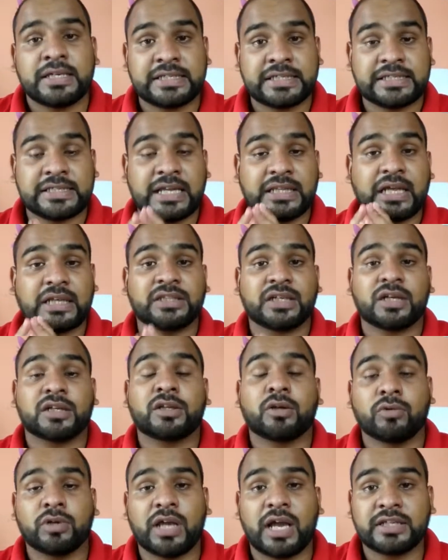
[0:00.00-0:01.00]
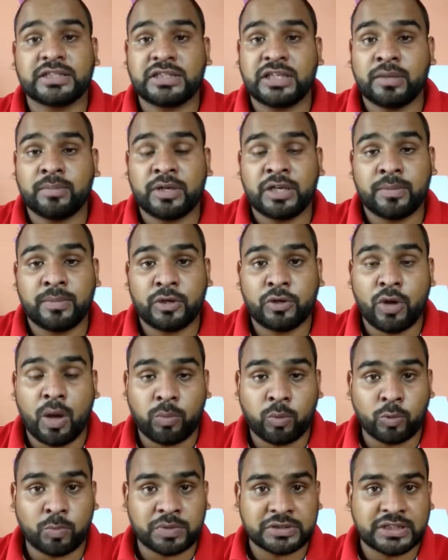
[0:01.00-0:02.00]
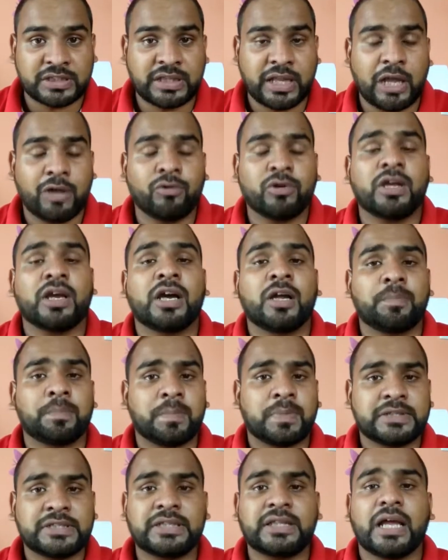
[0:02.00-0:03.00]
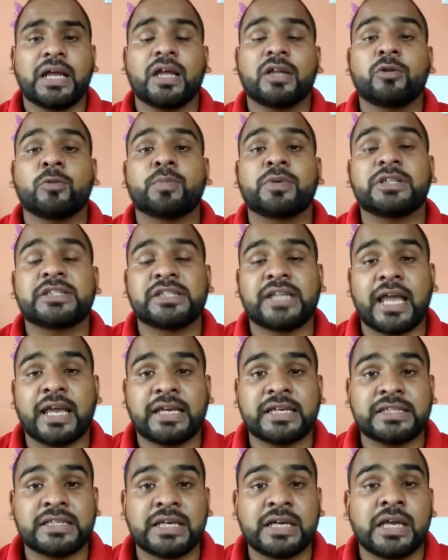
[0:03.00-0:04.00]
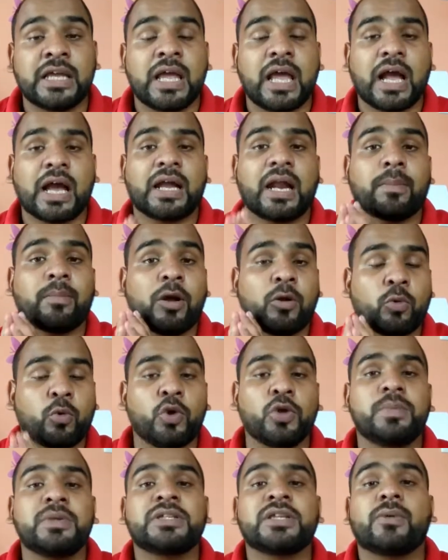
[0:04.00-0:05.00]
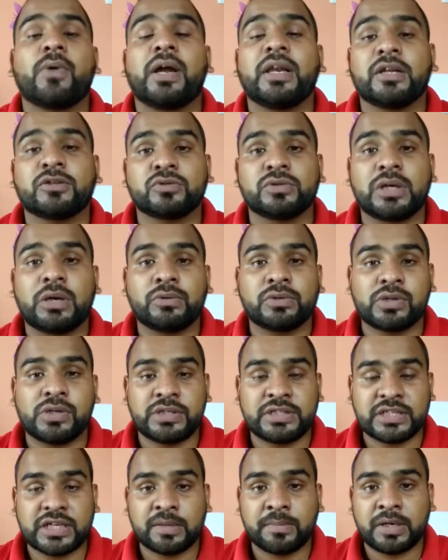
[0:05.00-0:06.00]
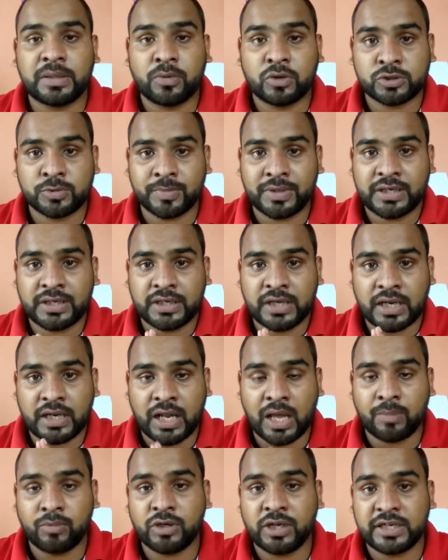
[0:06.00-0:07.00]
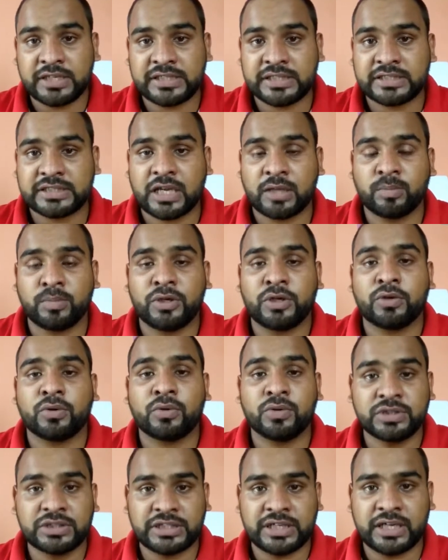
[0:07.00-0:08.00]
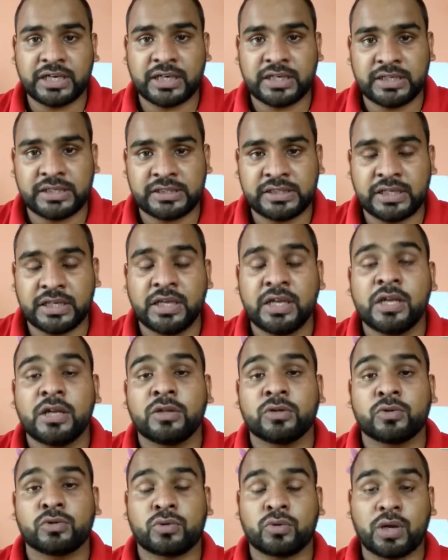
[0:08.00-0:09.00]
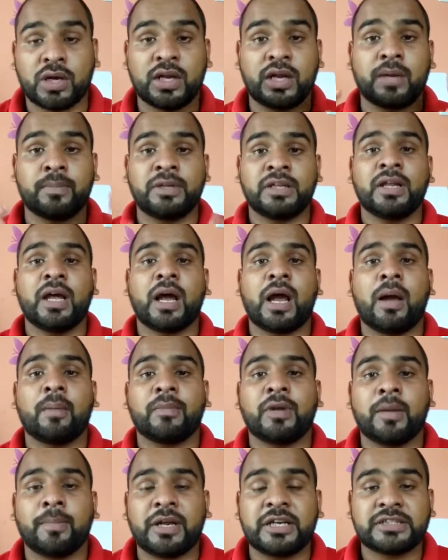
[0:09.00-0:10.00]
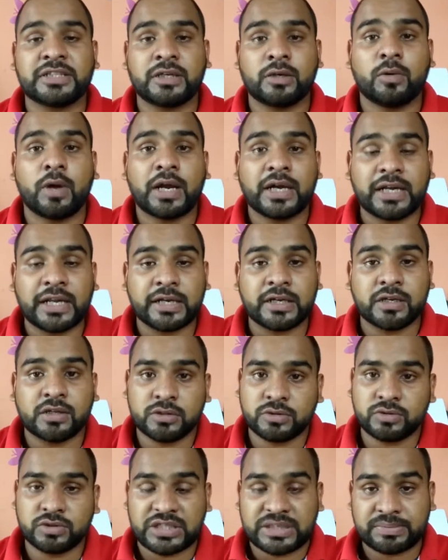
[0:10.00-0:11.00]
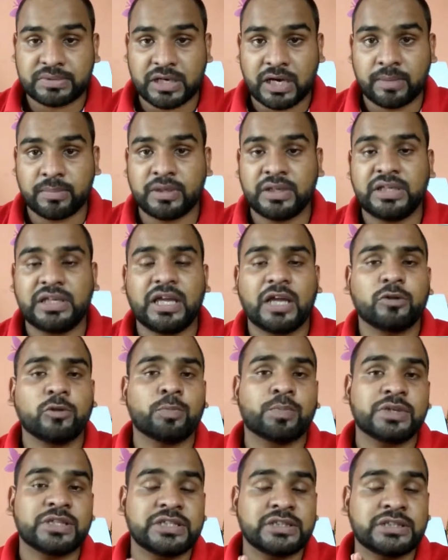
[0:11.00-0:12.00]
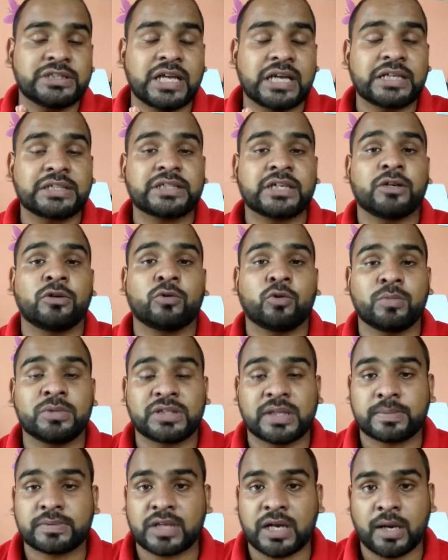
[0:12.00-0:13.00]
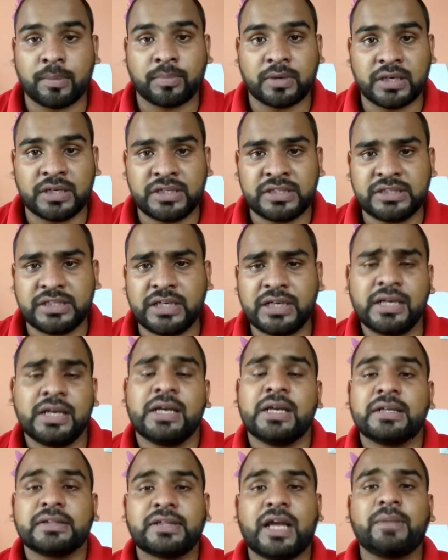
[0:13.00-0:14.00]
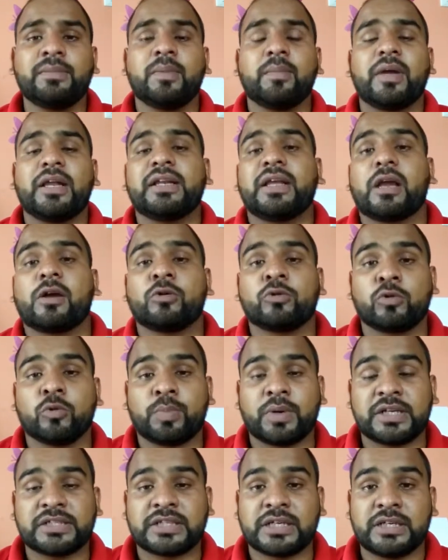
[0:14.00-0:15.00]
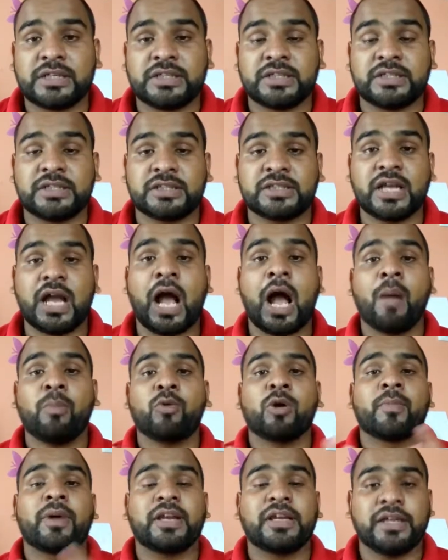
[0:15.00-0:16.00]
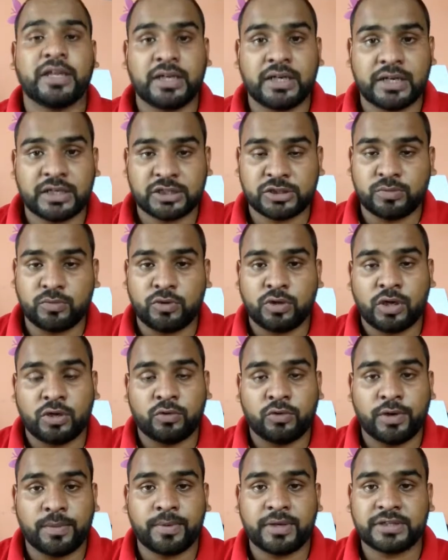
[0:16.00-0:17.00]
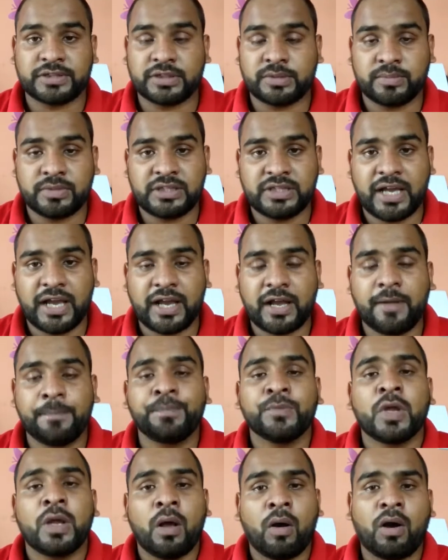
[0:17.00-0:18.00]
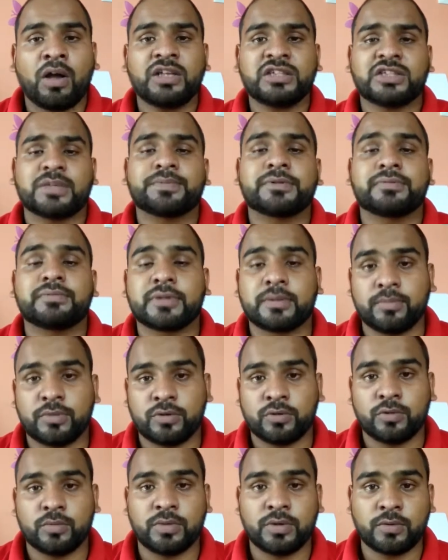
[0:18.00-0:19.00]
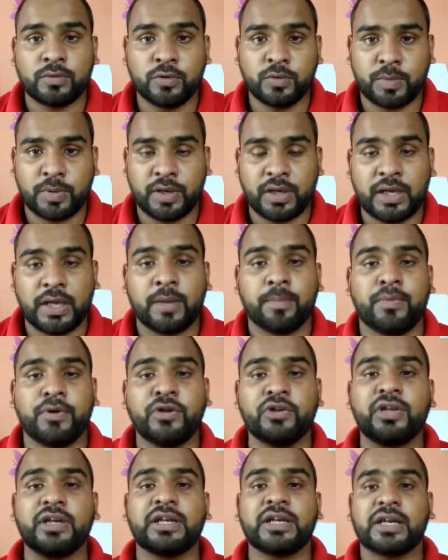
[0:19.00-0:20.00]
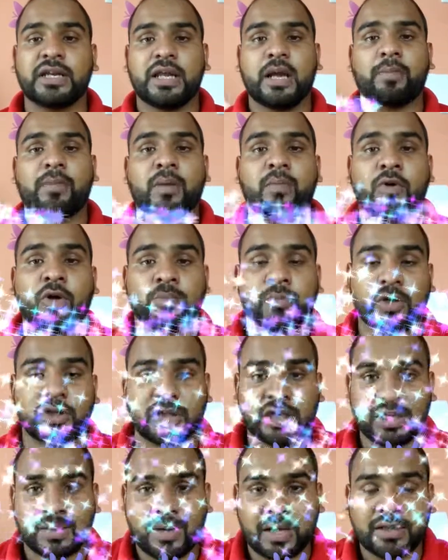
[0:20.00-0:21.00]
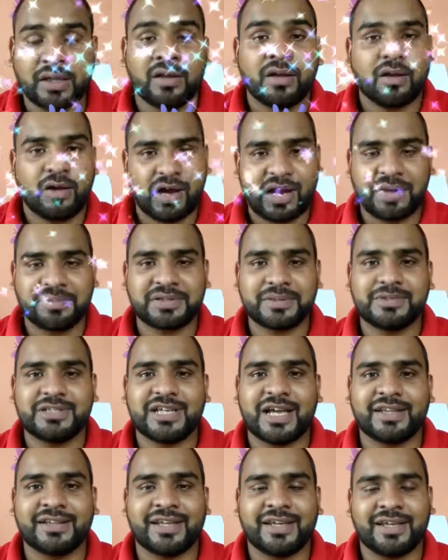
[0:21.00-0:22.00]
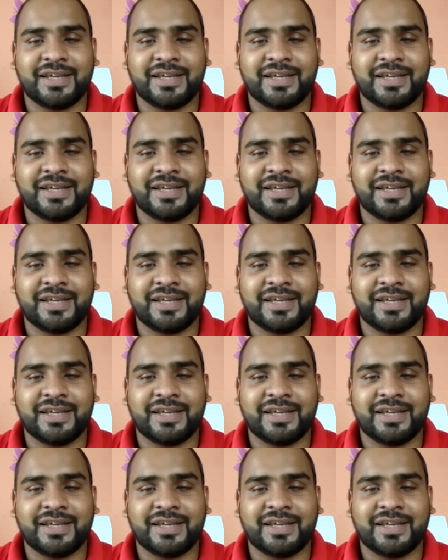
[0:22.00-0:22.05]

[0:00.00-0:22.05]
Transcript: इसके साथ आशा करता हूँ कि आज की मेरी वीडियो आपको पसंद आई होगी अगर पसंद आई है तो प्लीज़ लाइक कीजिए अगर आपका कोई भी सवाल या सुझाव हो तो नीचे कमेंट बॉक्स में लिखना ना भूलिए इसके साथ वीडियो को शेयर कर लीजिए दोस्तों अगर अभी तक आपने हमारे चैनल वाके टेक्निकल्स को सब्सक्राइब नहीं किया तो प्लीज़ नीचे के चैनल को भी सब्सक्राइब कर लीजिए साथ में बेल के अकाउंट को प्रेस कर लीजिए जिससे आपको हमारी नई लेटेस्ट वीडियो का नोटिफिकेशन मिल जाएगा और ये सब्सक्रिप्शन बिल्कुल बिल्कुल फ्री है वीडियो देखने के लिए आपका बहुत बहुत धन्यवाद और आप सभी जानते